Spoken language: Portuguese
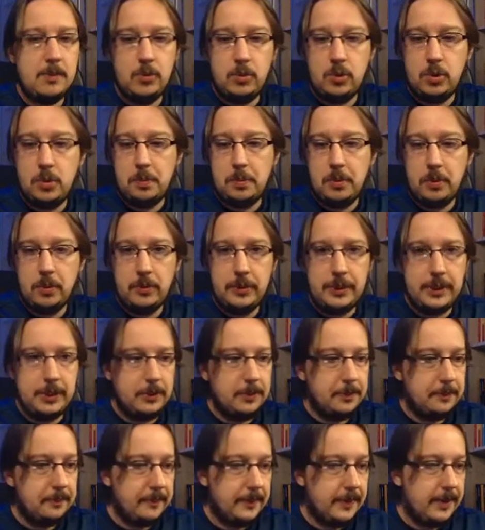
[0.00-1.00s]
muito
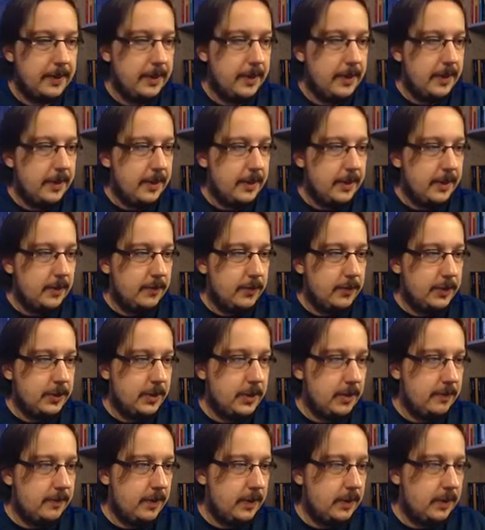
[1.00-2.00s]
poluído, eu vou
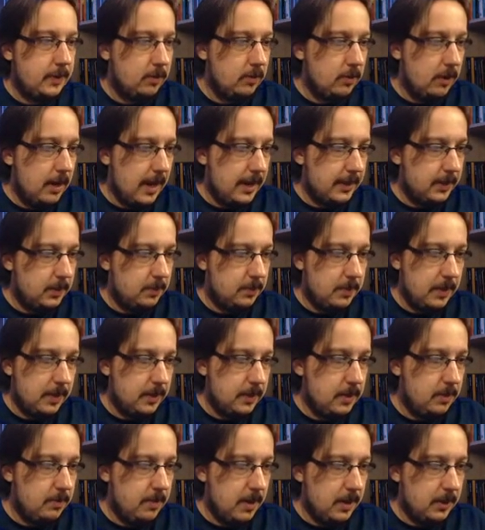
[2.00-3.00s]
escrever aqui do lado,
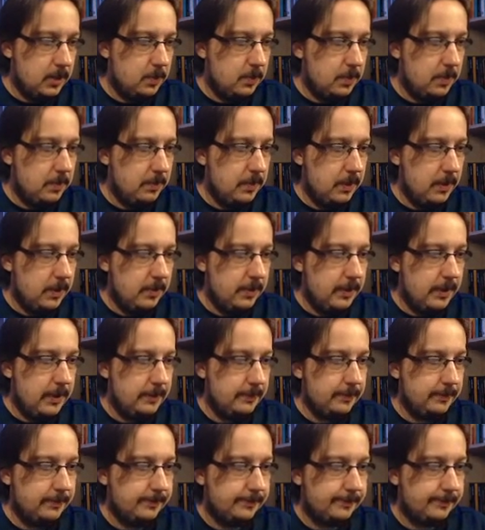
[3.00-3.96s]
aqui embaixo primeiro, né?